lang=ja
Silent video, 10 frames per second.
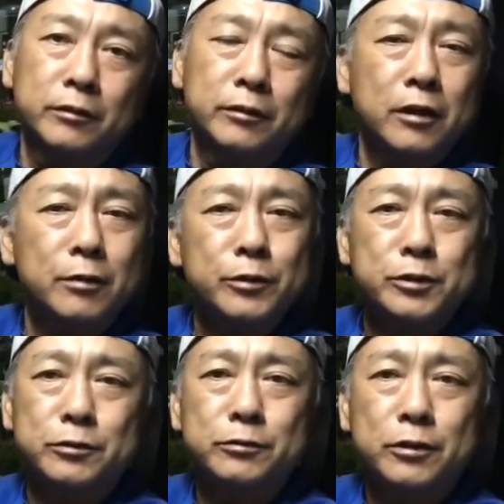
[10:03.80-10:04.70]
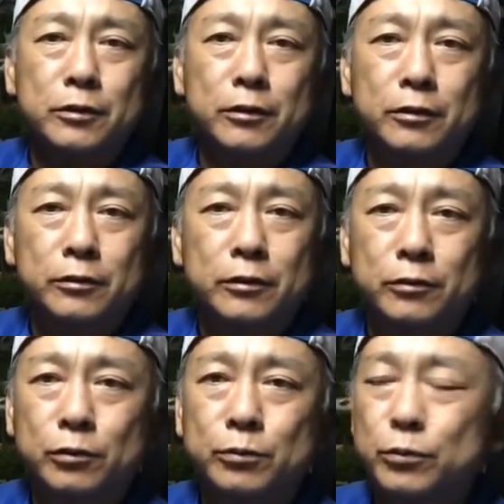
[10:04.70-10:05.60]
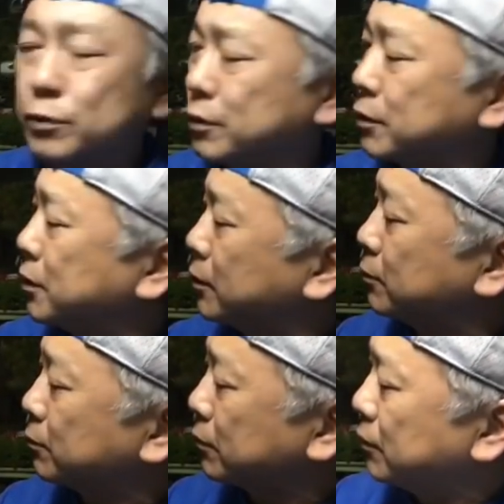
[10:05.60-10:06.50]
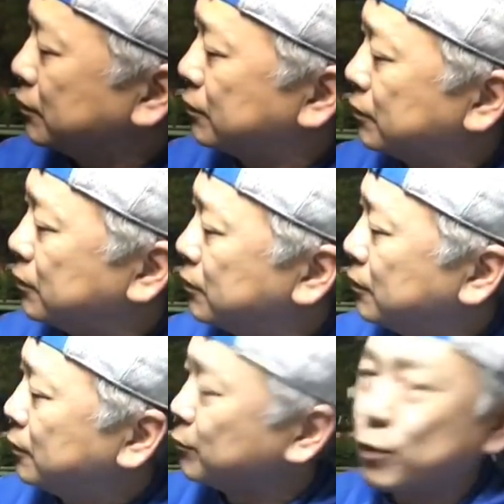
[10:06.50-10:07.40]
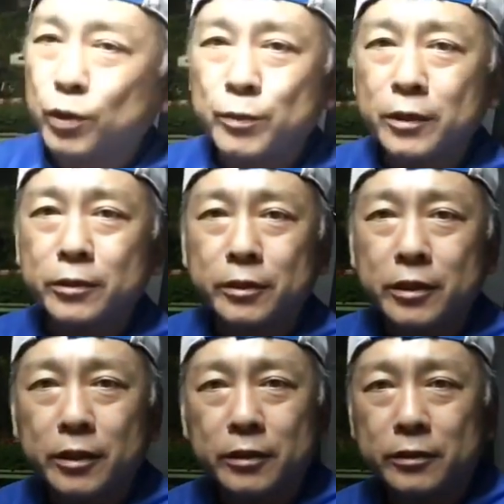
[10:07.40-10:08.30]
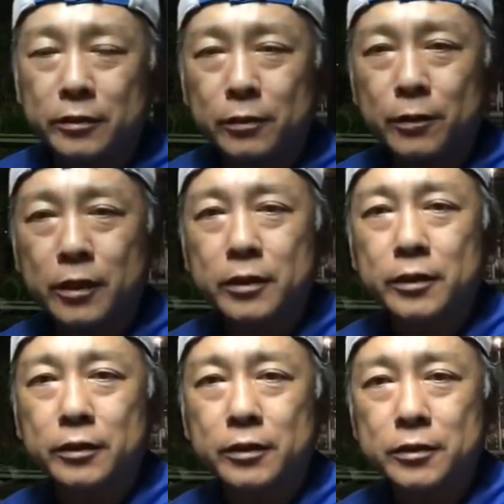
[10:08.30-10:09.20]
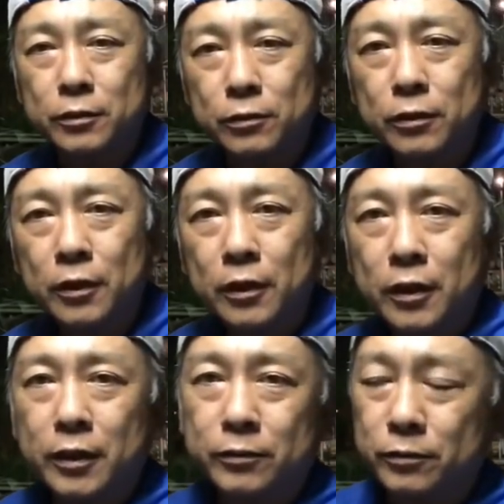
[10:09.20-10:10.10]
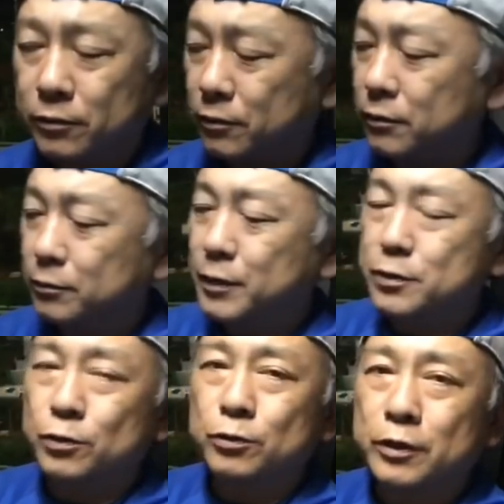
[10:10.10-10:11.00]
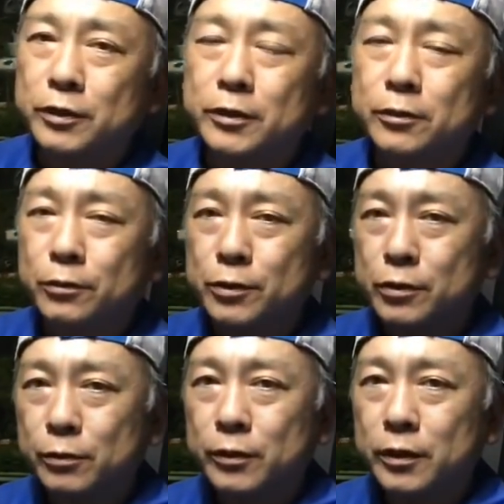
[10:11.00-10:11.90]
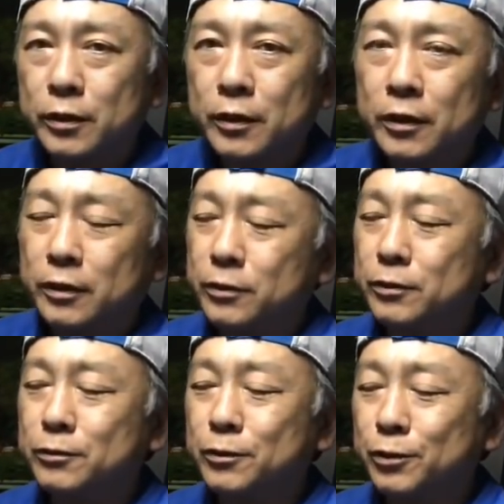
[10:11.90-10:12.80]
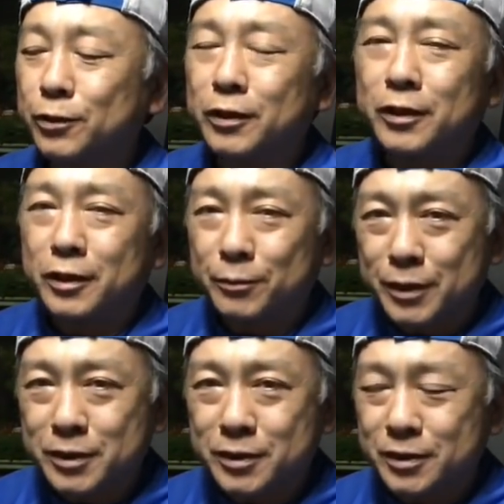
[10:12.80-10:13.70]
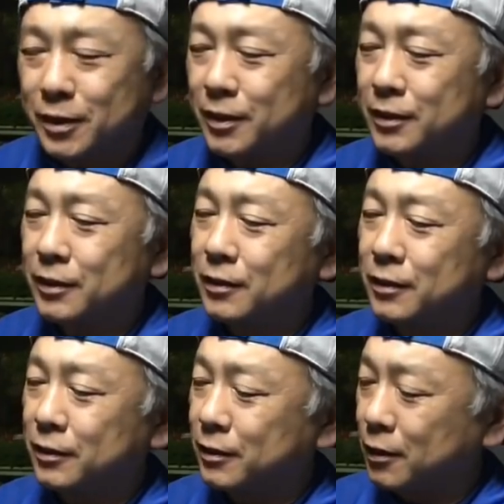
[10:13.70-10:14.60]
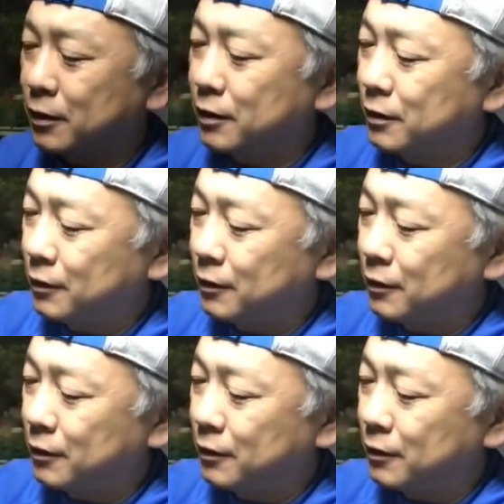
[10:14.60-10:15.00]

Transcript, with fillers: 長持ちするんじゃないかなと思うけどなぁ。まあ、こればっかりは機械なんでわからないんですけど、あのー、まあ、そこは出たとこ勝負でいうことになります。えー、で、